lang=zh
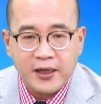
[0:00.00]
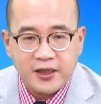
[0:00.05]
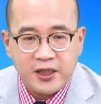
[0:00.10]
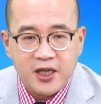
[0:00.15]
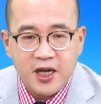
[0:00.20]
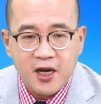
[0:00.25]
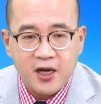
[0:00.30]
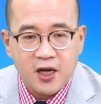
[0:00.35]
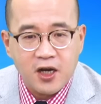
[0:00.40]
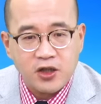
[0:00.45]

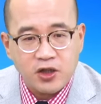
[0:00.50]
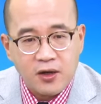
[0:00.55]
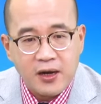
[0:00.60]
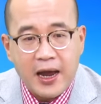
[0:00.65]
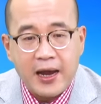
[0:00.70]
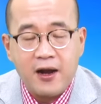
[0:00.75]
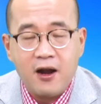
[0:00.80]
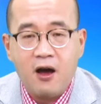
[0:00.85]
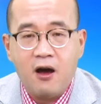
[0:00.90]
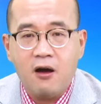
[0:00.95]
第二个就
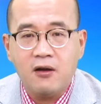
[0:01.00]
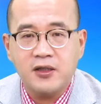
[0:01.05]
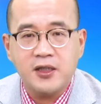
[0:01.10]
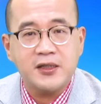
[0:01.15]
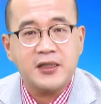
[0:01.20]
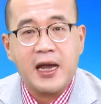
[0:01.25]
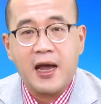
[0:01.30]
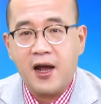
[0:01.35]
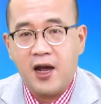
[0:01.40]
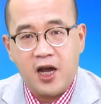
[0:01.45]
来了哦，这
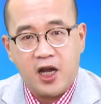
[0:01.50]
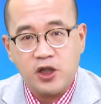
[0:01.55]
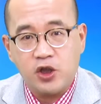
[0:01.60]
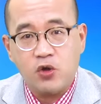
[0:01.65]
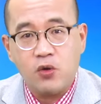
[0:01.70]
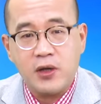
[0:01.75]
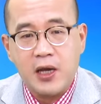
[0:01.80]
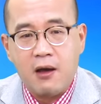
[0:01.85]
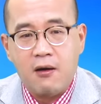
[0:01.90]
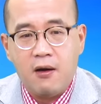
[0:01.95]
张很
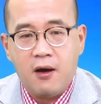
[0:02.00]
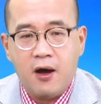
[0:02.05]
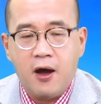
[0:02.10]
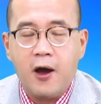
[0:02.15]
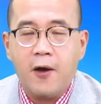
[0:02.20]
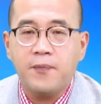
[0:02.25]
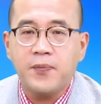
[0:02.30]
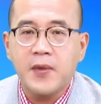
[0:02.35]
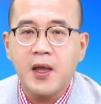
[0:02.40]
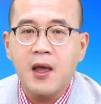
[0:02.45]
重
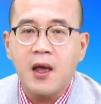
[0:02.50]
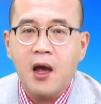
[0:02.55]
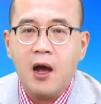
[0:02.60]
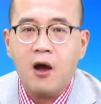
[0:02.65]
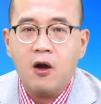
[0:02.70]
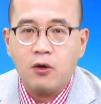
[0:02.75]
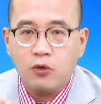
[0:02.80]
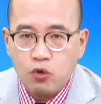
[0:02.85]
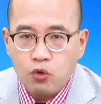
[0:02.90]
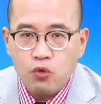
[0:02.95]
要
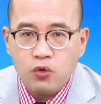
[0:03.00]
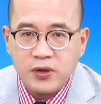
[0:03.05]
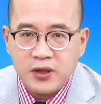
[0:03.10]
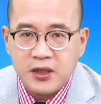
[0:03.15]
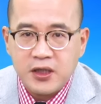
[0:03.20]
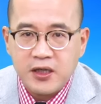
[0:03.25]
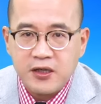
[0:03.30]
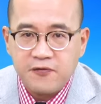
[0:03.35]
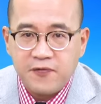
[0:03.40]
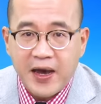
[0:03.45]
哦，股
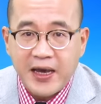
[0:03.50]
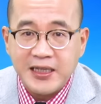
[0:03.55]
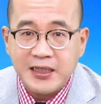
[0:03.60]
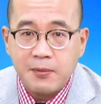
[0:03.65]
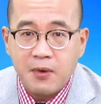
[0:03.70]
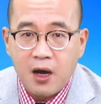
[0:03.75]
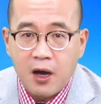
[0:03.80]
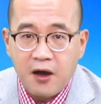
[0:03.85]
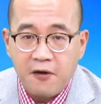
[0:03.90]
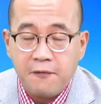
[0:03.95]
市反映什
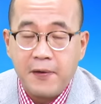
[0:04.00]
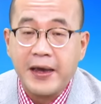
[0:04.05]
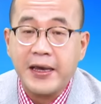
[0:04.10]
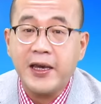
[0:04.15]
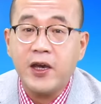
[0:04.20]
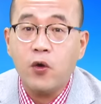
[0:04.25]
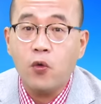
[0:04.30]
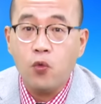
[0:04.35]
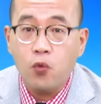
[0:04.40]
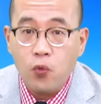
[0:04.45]
么？反
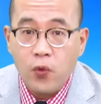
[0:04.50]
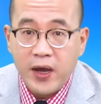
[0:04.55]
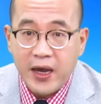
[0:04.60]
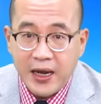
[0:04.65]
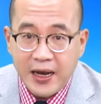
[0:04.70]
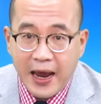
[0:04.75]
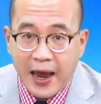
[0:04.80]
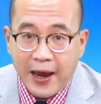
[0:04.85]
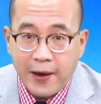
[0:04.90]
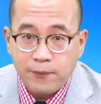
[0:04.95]
映
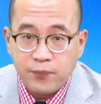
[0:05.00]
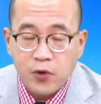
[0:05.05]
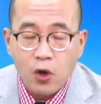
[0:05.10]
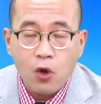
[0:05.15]
未来。